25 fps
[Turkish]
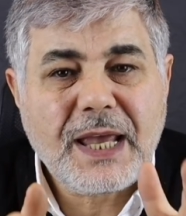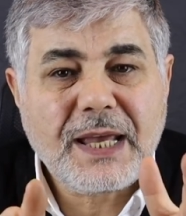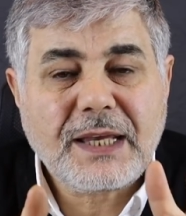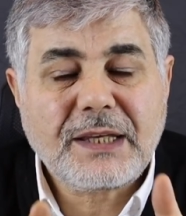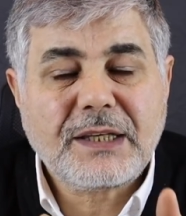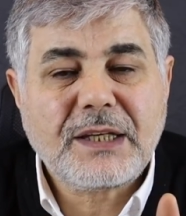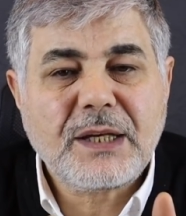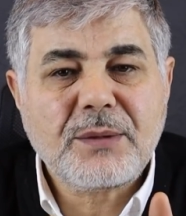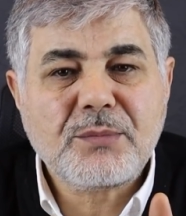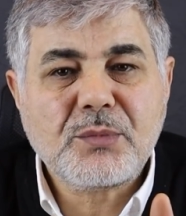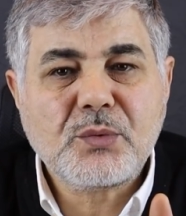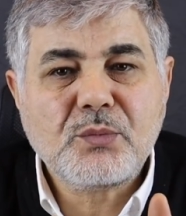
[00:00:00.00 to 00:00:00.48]

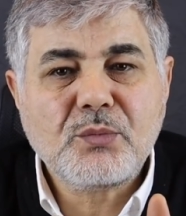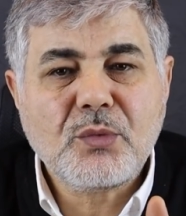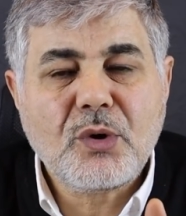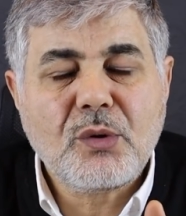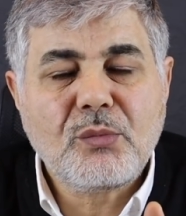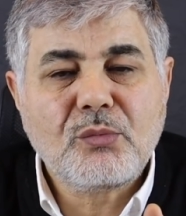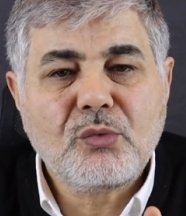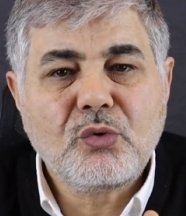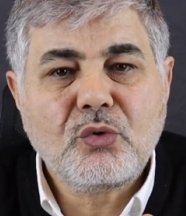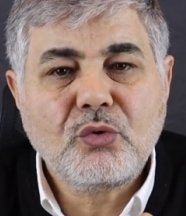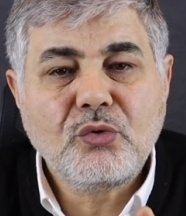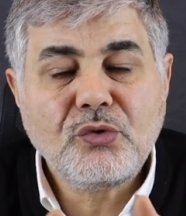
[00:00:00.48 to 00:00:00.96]
Ekrem
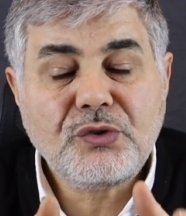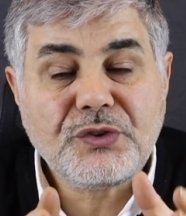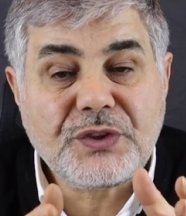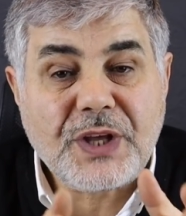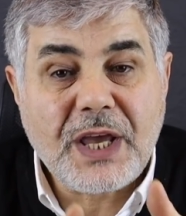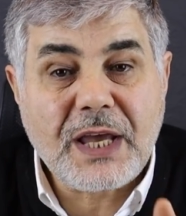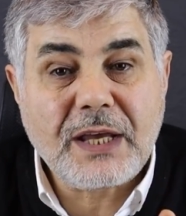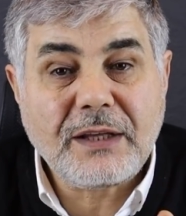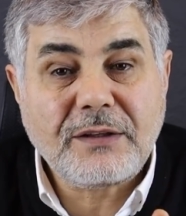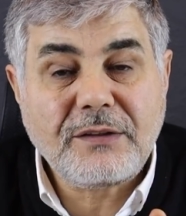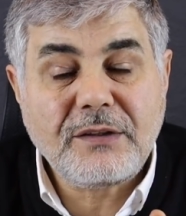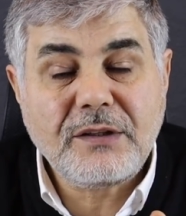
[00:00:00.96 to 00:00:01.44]
İmamoğlu
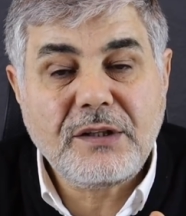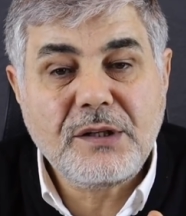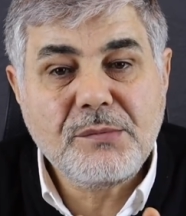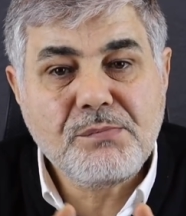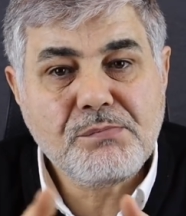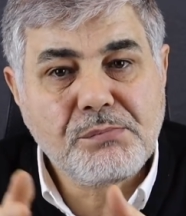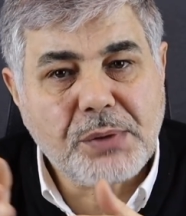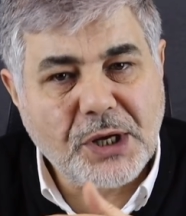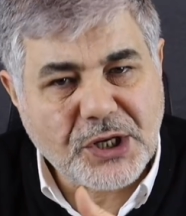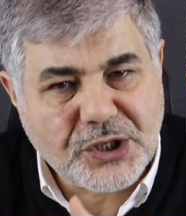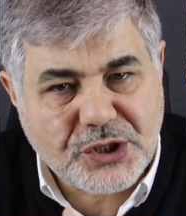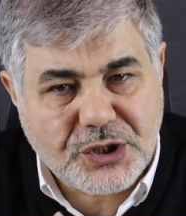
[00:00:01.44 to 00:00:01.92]

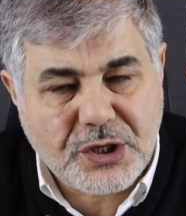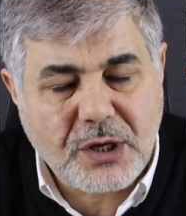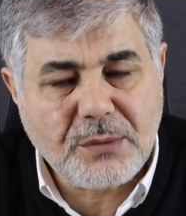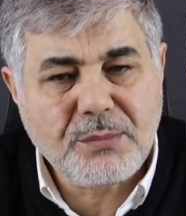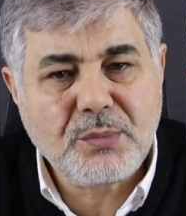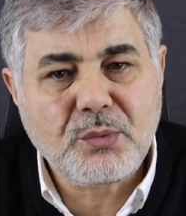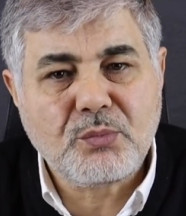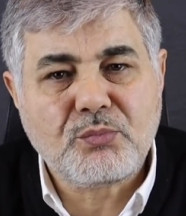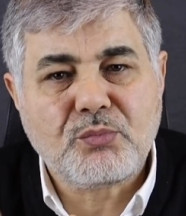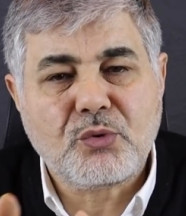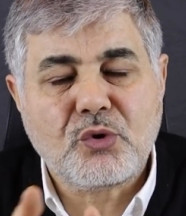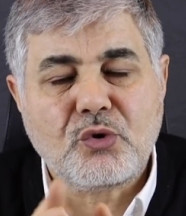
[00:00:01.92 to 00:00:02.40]
tehdidin
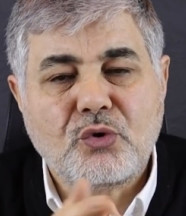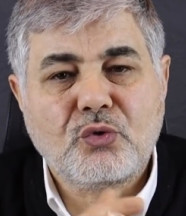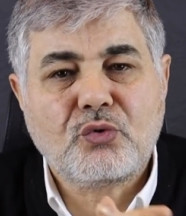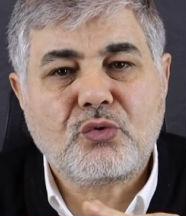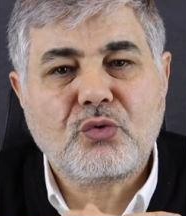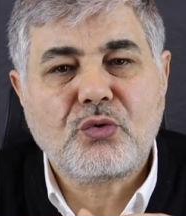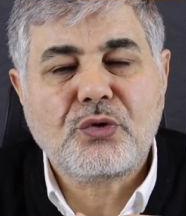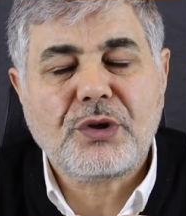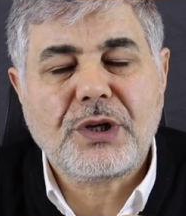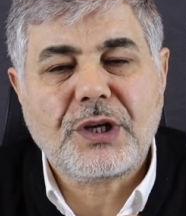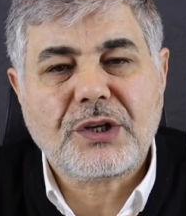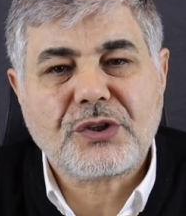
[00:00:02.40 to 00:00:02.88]
başka bir
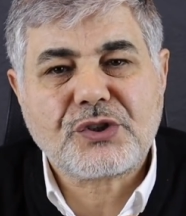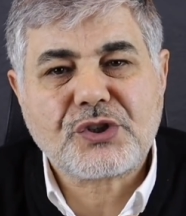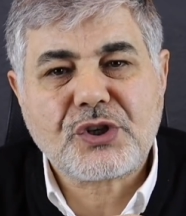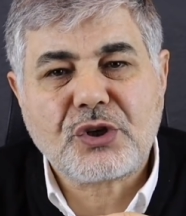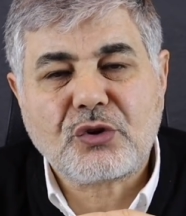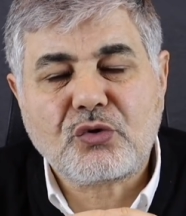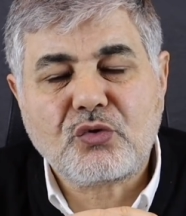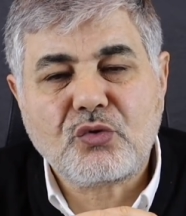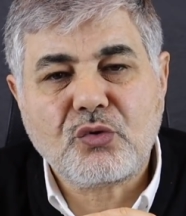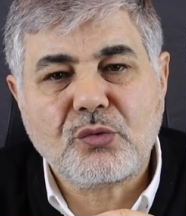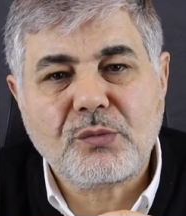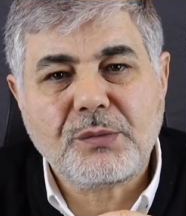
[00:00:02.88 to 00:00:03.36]
boyutunu
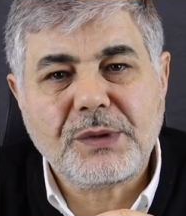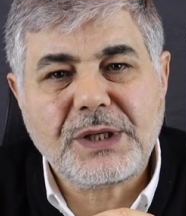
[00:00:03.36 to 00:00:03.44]
yaşatıyor